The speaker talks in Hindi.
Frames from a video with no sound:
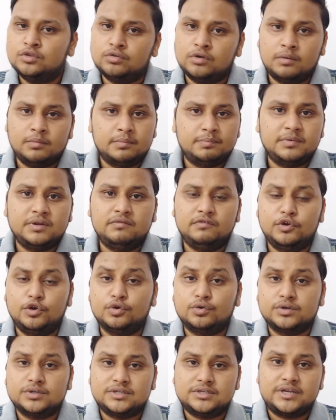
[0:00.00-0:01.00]
तो हम अपनी
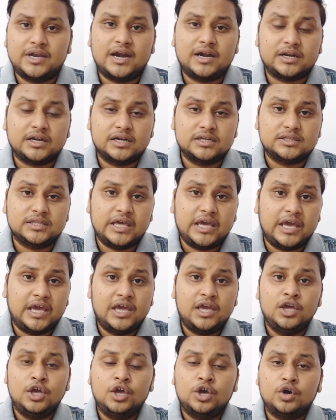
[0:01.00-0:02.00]
वीडियो को स्टार्ट करते
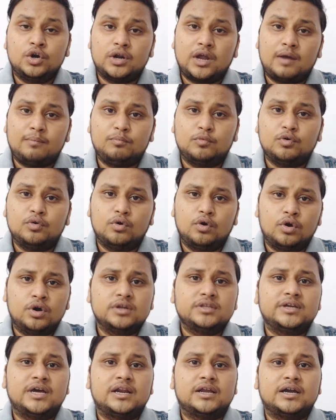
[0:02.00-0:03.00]
हैं और आपको
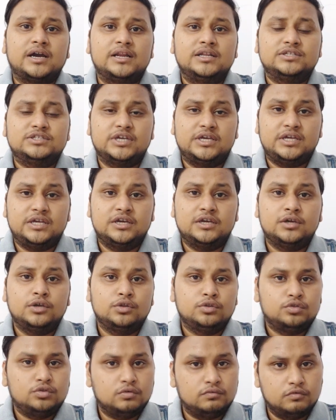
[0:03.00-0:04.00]
और जानकारी चाहिए
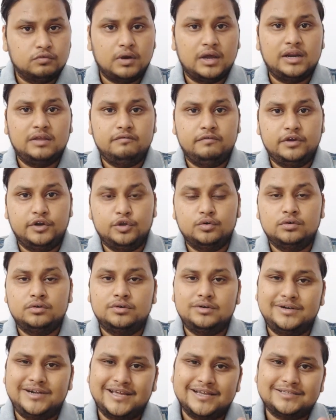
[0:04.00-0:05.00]
तो वो वाली वीडियो
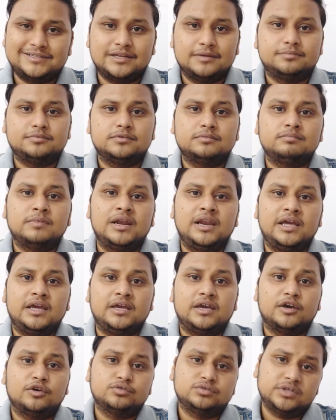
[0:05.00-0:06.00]
डिस्क्रिप्शन में
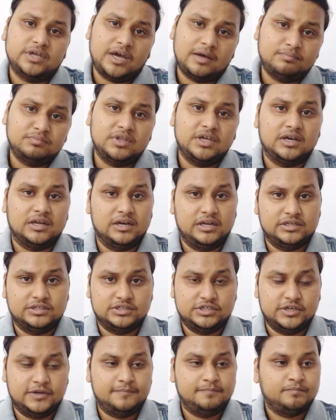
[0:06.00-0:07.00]
लिंक है उसे आप देख
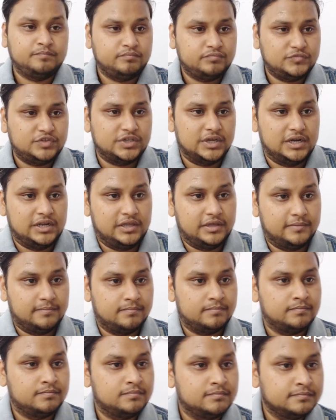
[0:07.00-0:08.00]
लीजिए
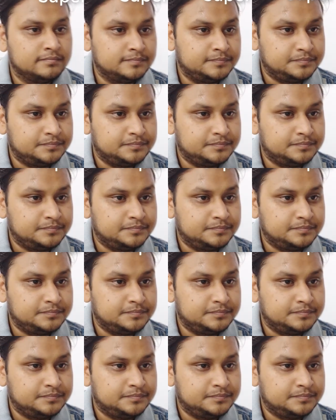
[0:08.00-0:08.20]
चलिए